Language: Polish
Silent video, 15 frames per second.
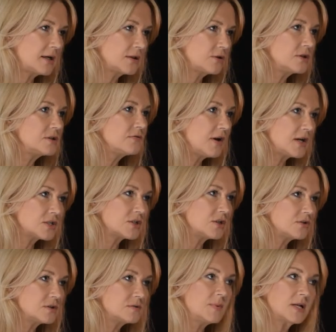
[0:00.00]
To jest ważne,
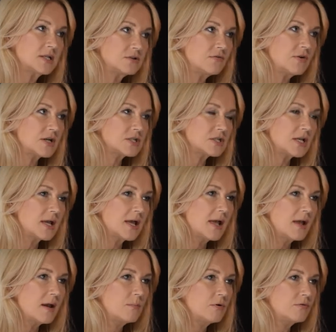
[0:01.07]
to jest bardzo ważne,
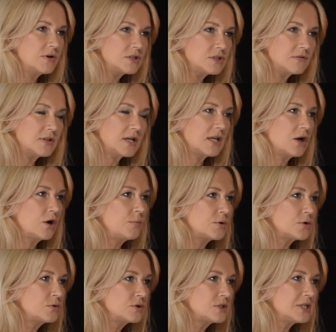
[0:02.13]
bo wejście w takie
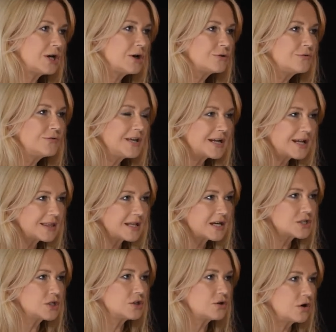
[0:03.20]
koprodukcje otwiera
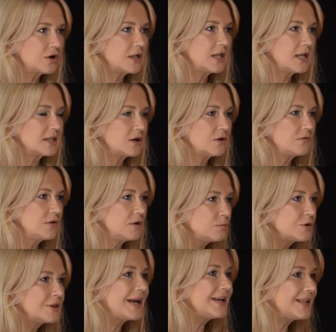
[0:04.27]
także drogę dla tego
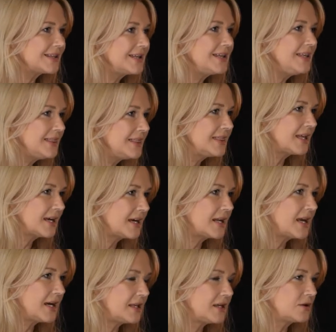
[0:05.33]
filmu na te inne
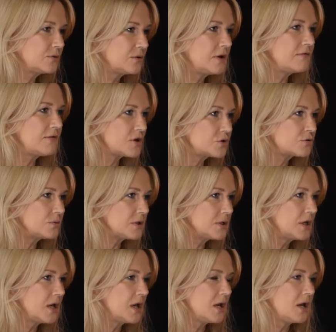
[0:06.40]
kraje, które weszły
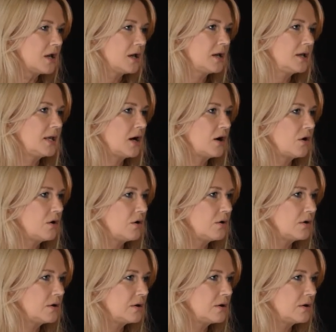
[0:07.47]
e, jako